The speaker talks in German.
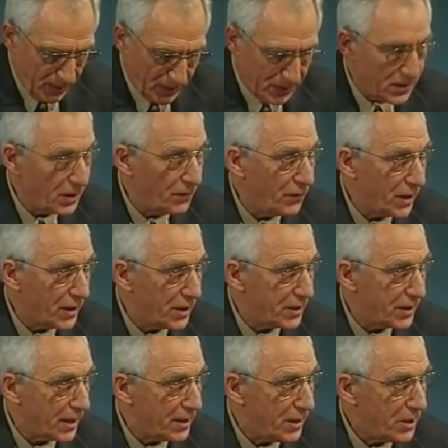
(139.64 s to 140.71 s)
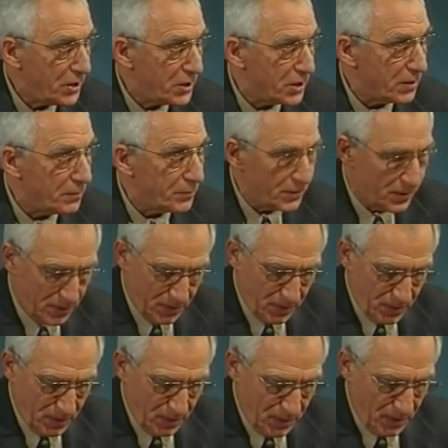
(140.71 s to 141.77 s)
das es in Wirklichkeit nicht gibt.
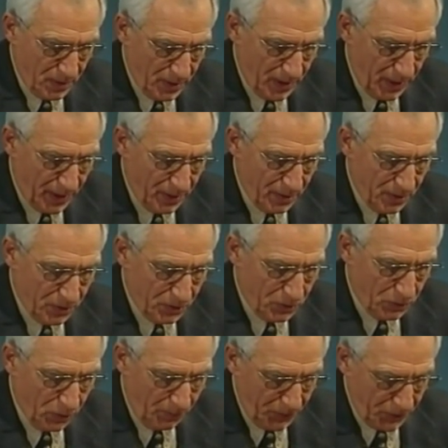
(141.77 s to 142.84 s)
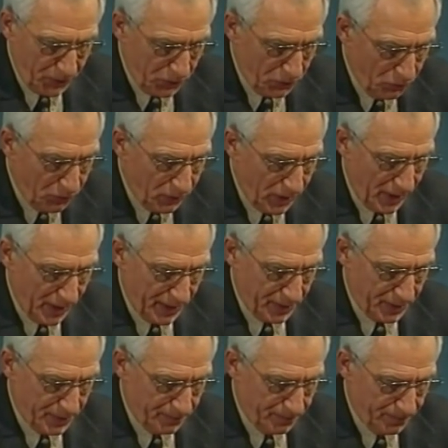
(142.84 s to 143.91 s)
Eine doppelte
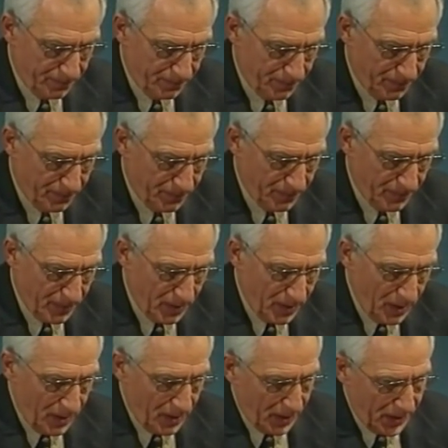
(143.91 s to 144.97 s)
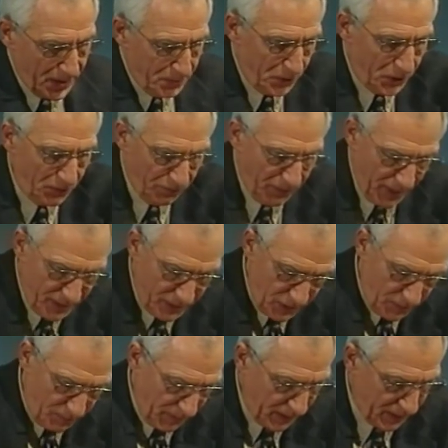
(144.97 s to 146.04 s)
Dunkelheit. Inzwischen weiß
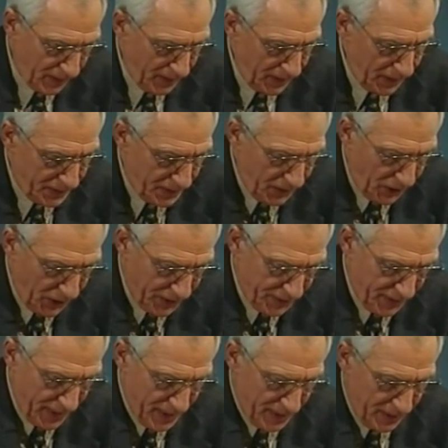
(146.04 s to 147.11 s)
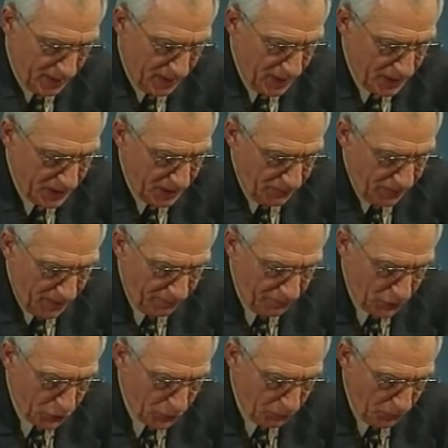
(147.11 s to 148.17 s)
ich, man kann nicht sicher sein, Sie war
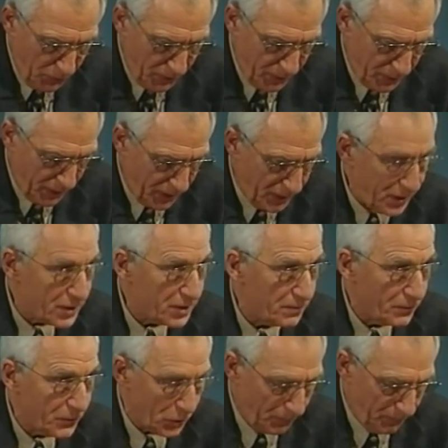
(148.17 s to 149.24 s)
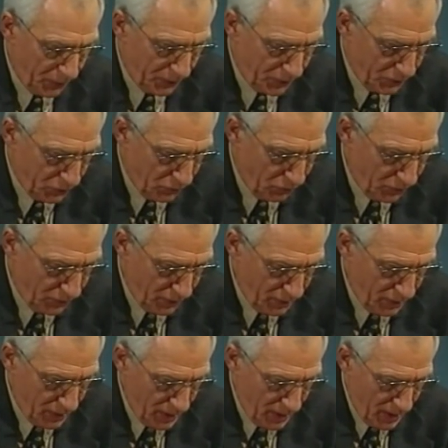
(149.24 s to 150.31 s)
verschwunden in diesem doppelten
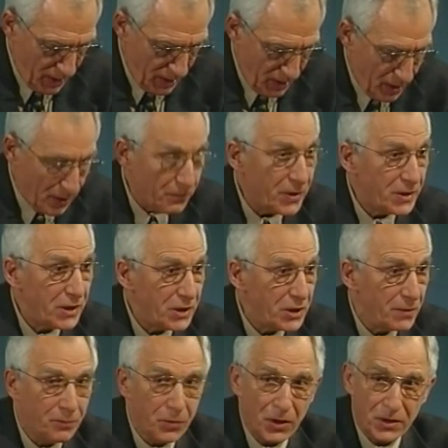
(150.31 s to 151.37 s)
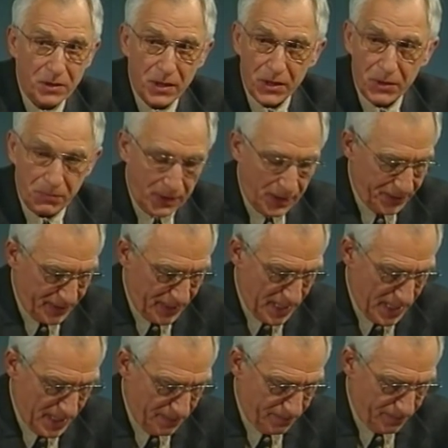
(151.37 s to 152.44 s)
Dunkel, bis ich sie plötzlich wieder
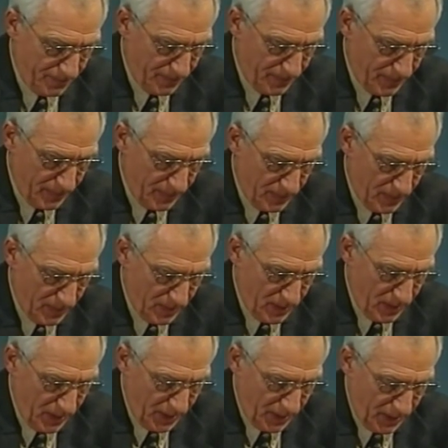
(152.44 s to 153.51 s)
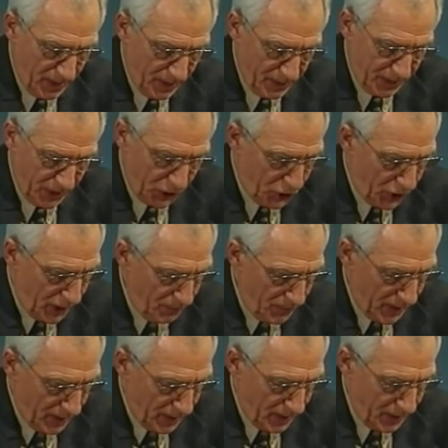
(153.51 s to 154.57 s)
sah. Sie erschien
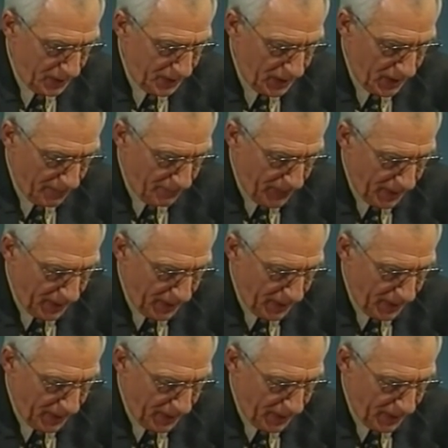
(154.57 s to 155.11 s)
mir in jener